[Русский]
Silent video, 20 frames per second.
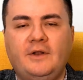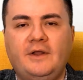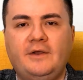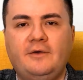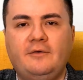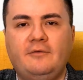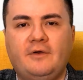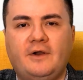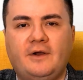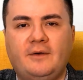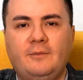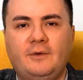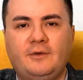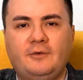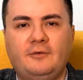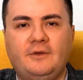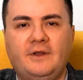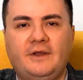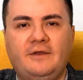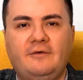алейкум ва
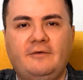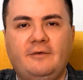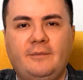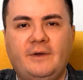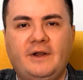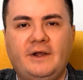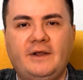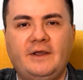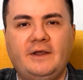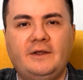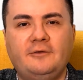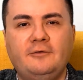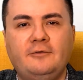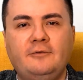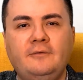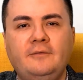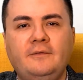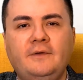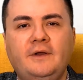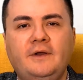рахматуллахи ва
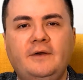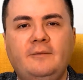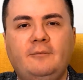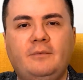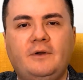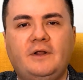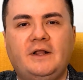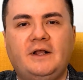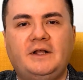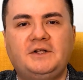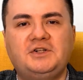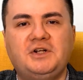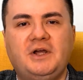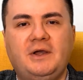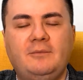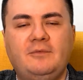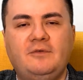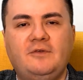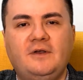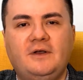баракату.
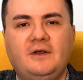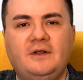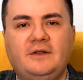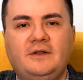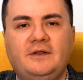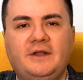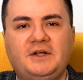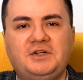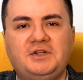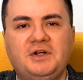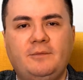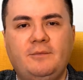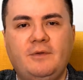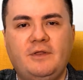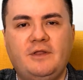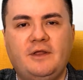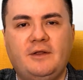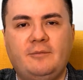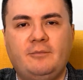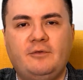Продолжаем цикл наших
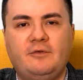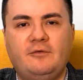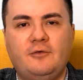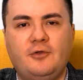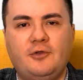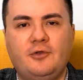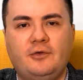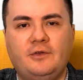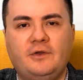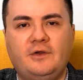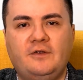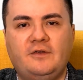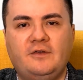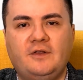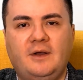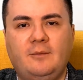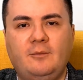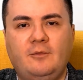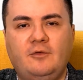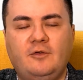бесед, посвященных
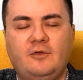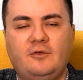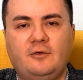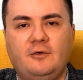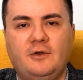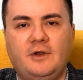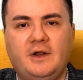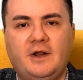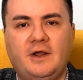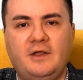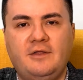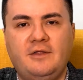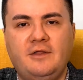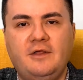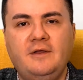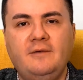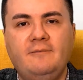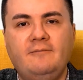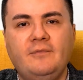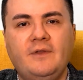исламу в истории
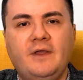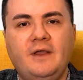России.